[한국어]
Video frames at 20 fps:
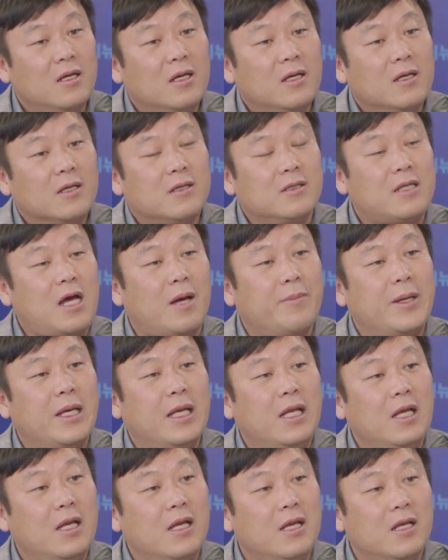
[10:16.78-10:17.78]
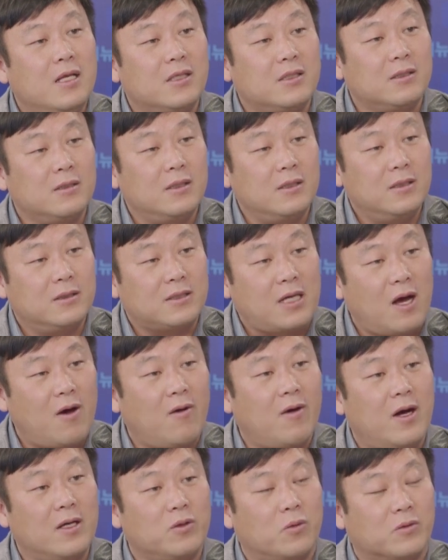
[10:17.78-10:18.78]
그 다음에 일일이
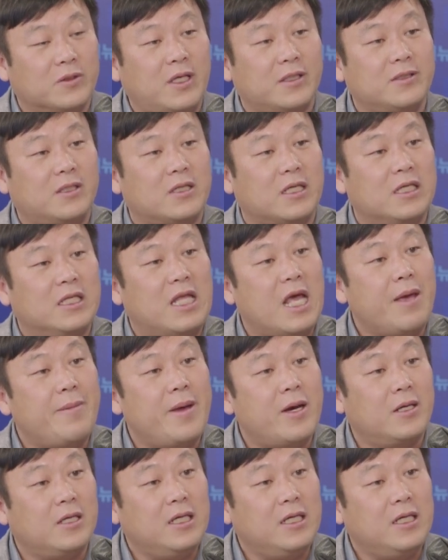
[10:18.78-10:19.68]
상황관, 용산서장 이 네 명,